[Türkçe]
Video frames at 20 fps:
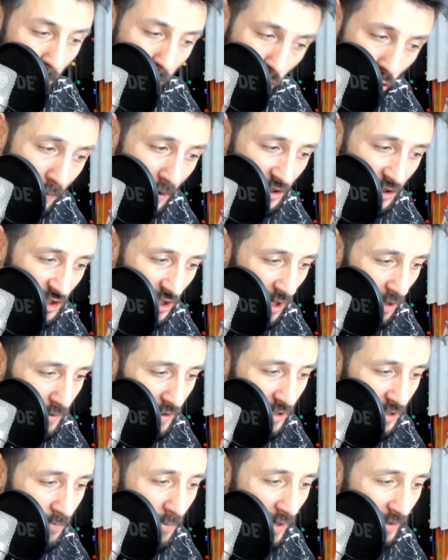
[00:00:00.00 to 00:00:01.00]
Bunu
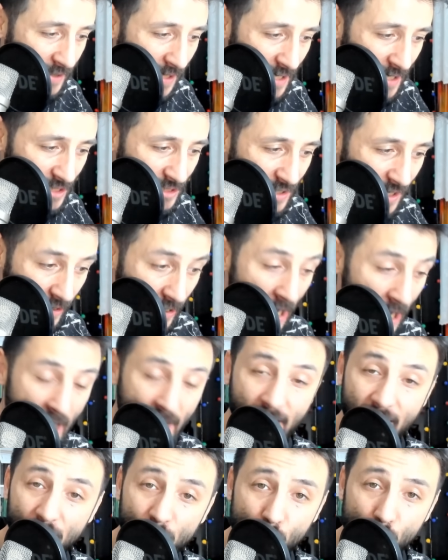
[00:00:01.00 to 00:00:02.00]
başarabildim arkadaşlar.
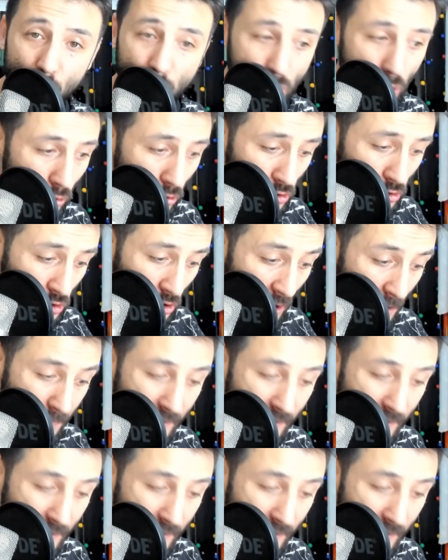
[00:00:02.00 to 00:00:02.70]
Ne diyorsunuz?